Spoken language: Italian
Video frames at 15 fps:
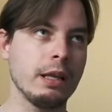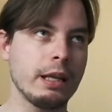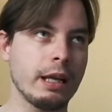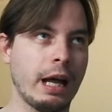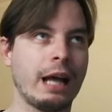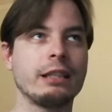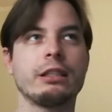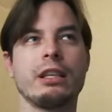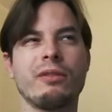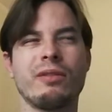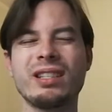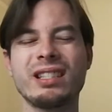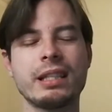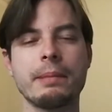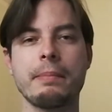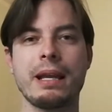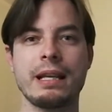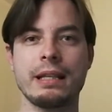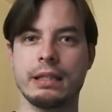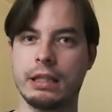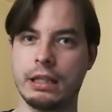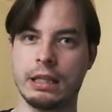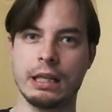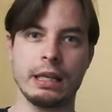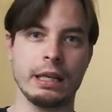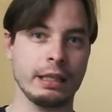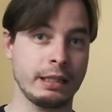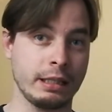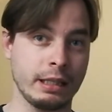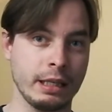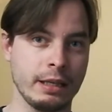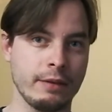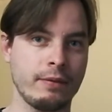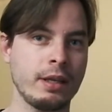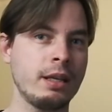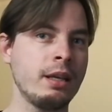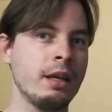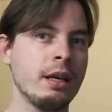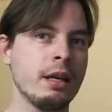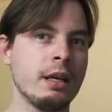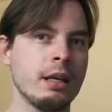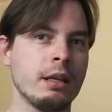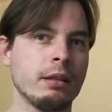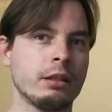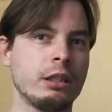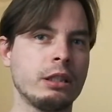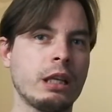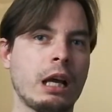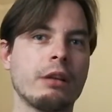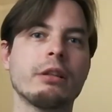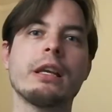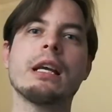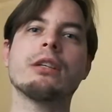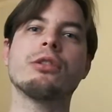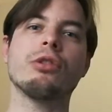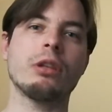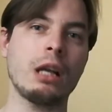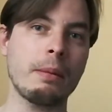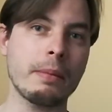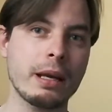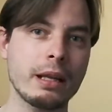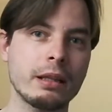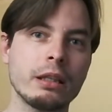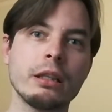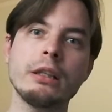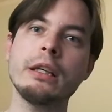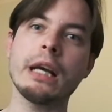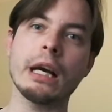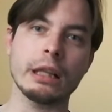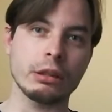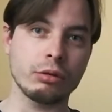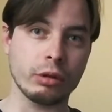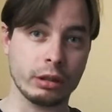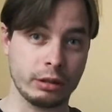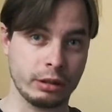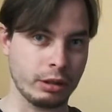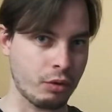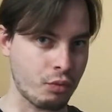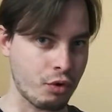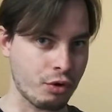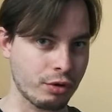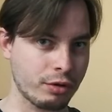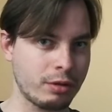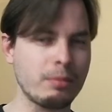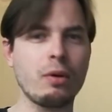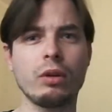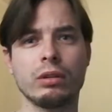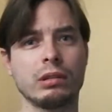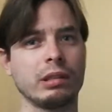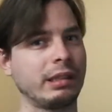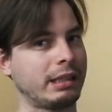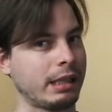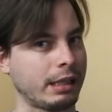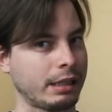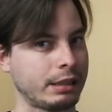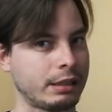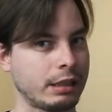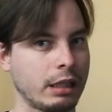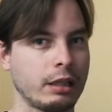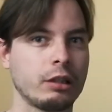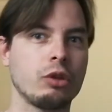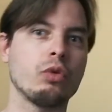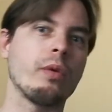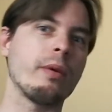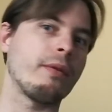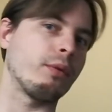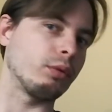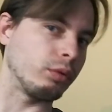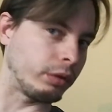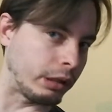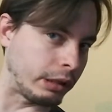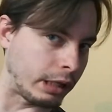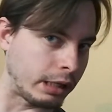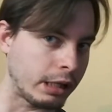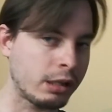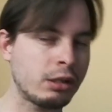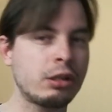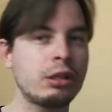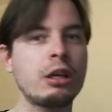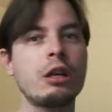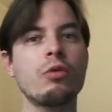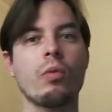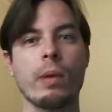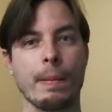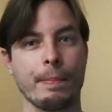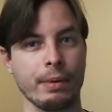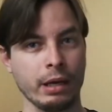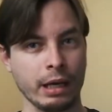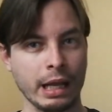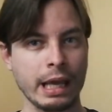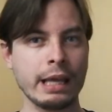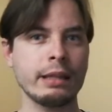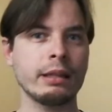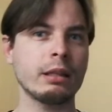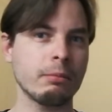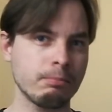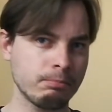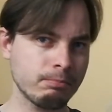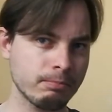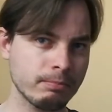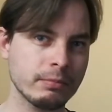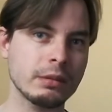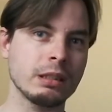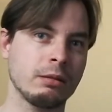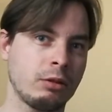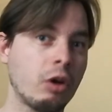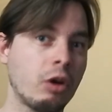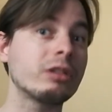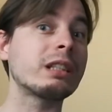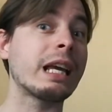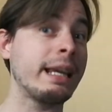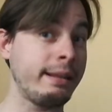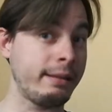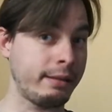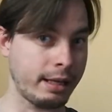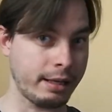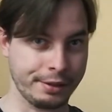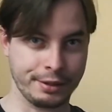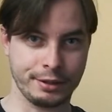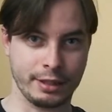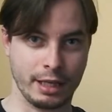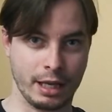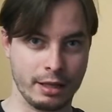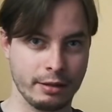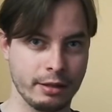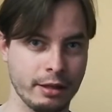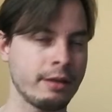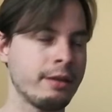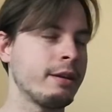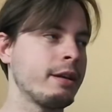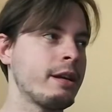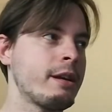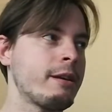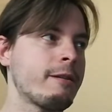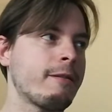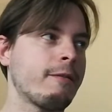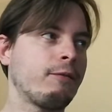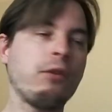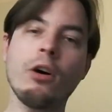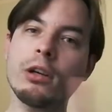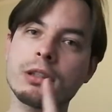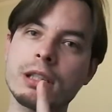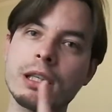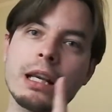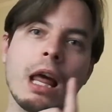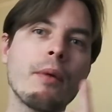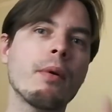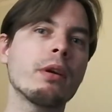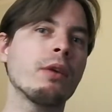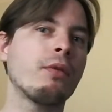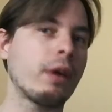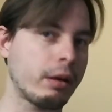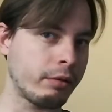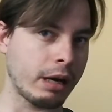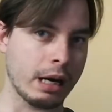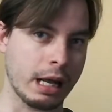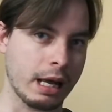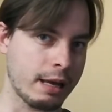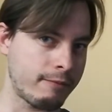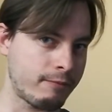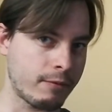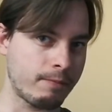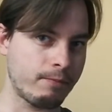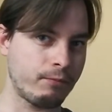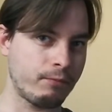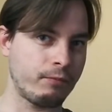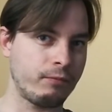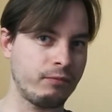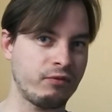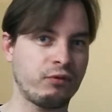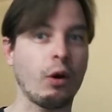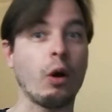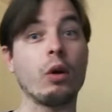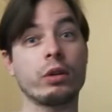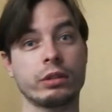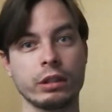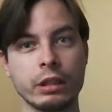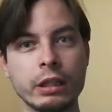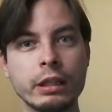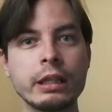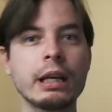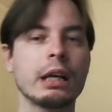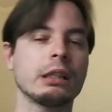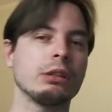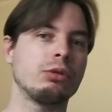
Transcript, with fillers: anzi in questi mesi estivi, ci saranno degli aggiornamenti dedicati a Jurassic World, molto interessanti, nuovi futuri DLC, nuovi upgrade, cose interessanti. Forse la voglio fare una live forse dedicata a